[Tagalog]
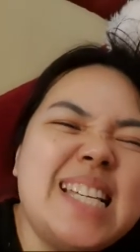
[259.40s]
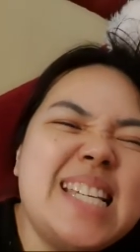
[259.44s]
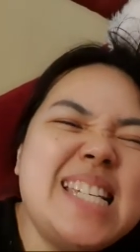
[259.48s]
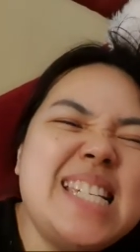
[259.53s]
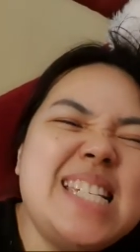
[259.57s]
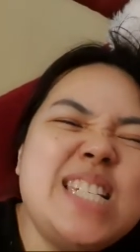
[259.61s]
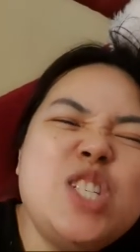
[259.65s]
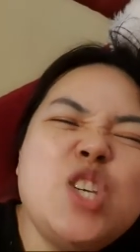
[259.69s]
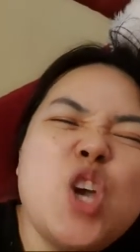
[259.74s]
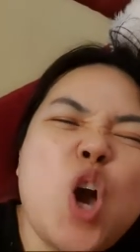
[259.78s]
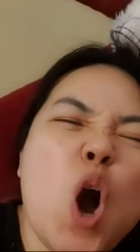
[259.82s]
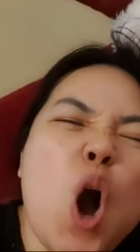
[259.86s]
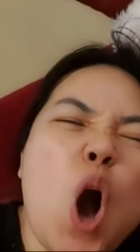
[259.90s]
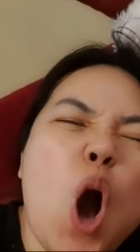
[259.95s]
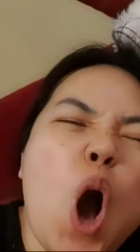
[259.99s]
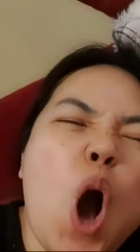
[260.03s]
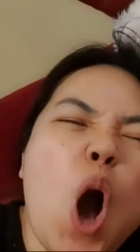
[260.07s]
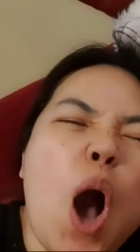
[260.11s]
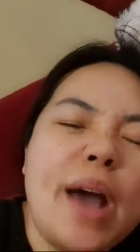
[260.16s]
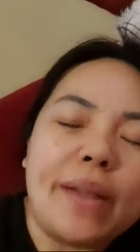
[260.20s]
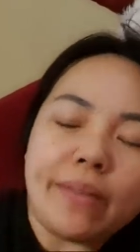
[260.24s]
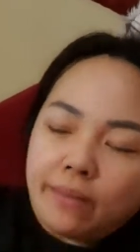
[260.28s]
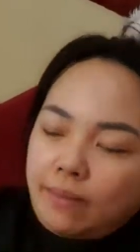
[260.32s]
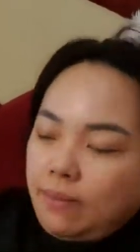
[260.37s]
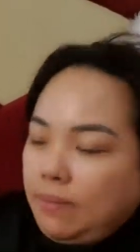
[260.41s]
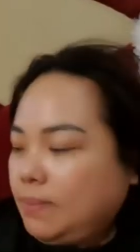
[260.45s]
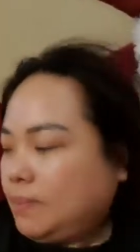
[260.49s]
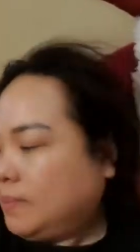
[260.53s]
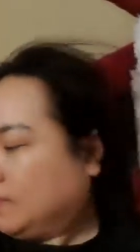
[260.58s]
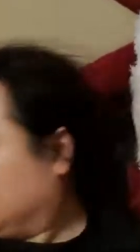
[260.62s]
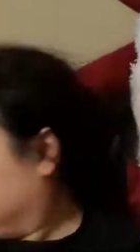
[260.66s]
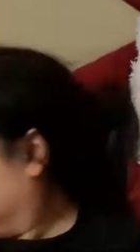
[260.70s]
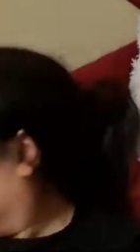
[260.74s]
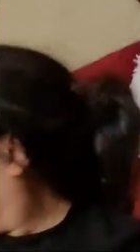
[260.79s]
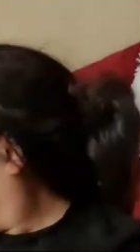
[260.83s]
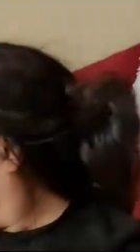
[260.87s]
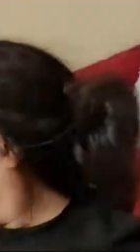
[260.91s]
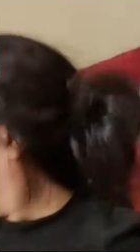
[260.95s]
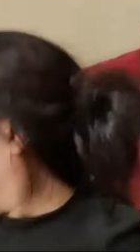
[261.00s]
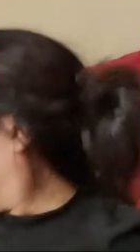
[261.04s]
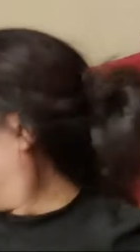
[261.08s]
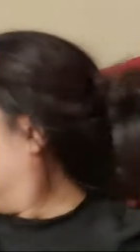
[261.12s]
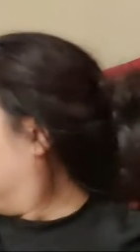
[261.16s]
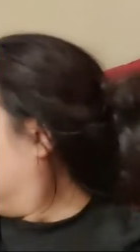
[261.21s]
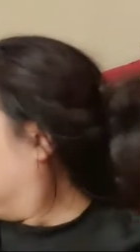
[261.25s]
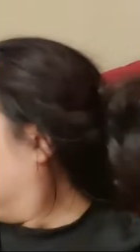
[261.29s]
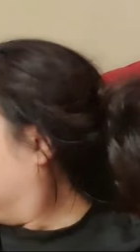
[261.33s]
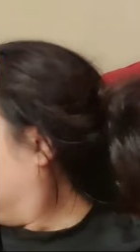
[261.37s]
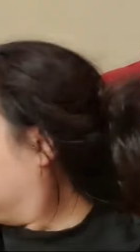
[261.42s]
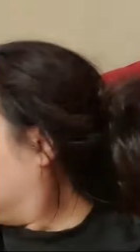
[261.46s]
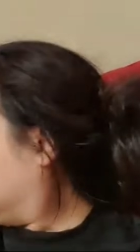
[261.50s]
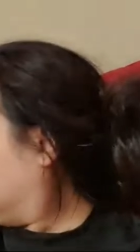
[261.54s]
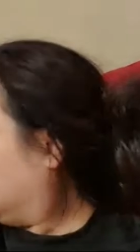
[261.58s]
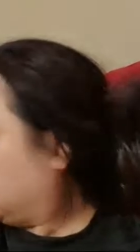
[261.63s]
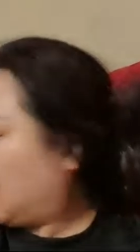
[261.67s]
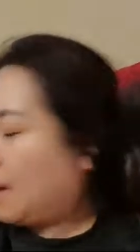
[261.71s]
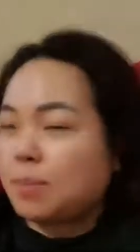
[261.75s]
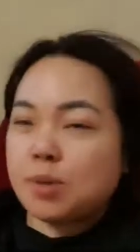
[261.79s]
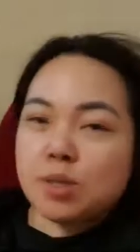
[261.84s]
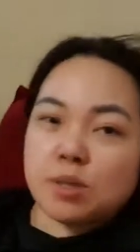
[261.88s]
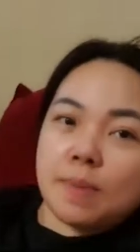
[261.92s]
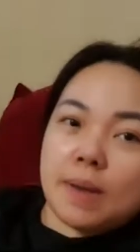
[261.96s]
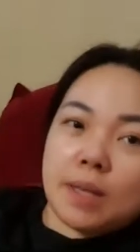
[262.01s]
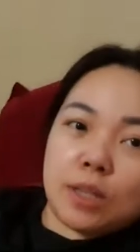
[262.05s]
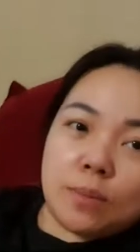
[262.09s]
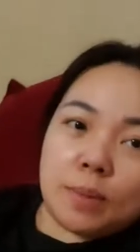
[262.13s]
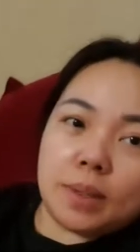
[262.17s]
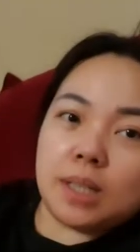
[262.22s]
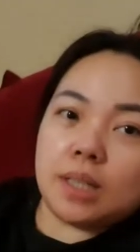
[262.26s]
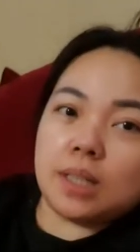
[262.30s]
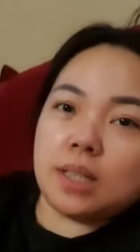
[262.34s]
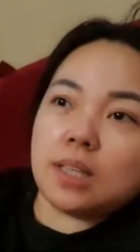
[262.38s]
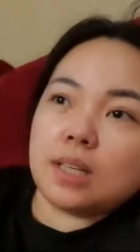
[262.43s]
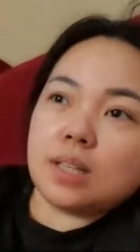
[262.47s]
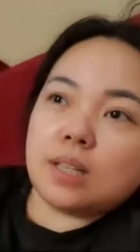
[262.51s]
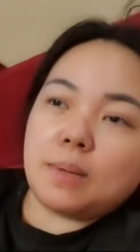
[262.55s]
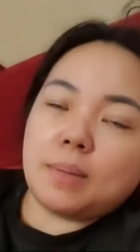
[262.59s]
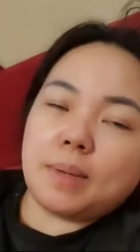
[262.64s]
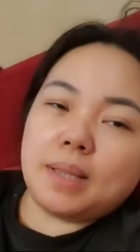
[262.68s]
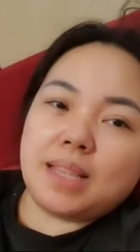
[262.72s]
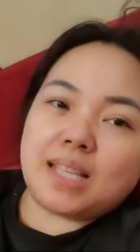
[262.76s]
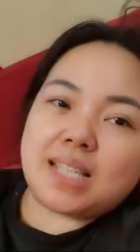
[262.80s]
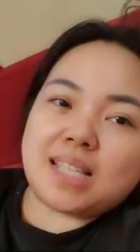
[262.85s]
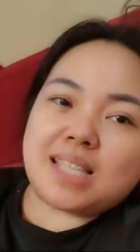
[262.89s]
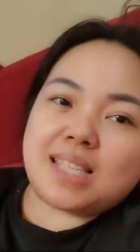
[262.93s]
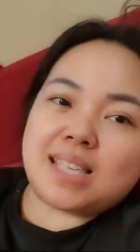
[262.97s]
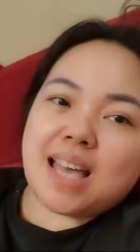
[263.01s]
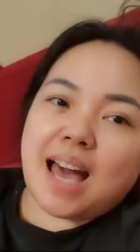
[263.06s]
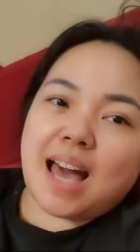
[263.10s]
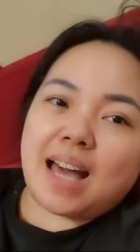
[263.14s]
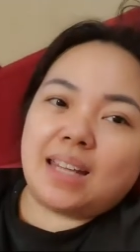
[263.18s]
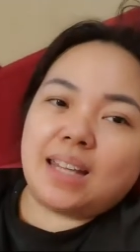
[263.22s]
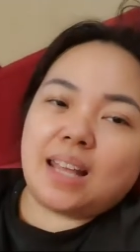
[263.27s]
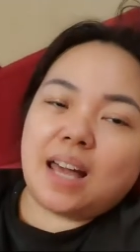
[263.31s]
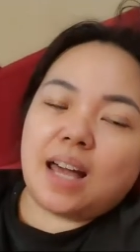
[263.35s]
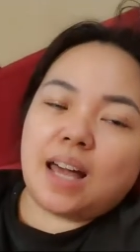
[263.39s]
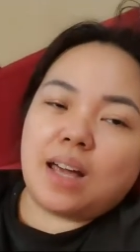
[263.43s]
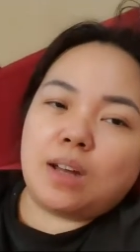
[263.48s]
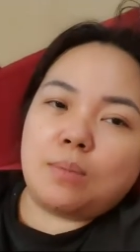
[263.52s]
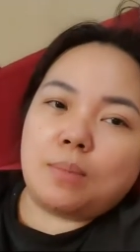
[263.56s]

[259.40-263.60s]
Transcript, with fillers: yon Tapos may dumating din kami Lazada.